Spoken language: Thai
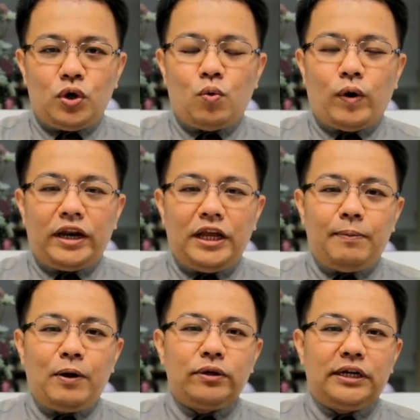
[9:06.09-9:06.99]
ทุกวันนี้
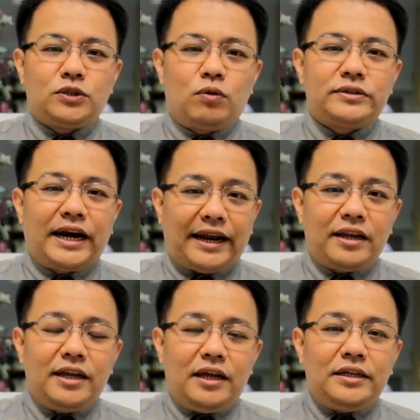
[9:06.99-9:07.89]
พระองค์ยังทรงตรัส
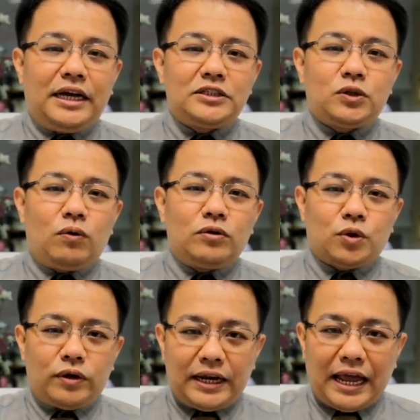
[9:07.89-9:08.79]
ยังทรง
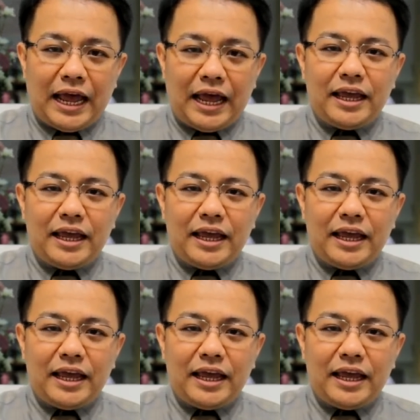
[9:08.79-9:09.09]
สนทนา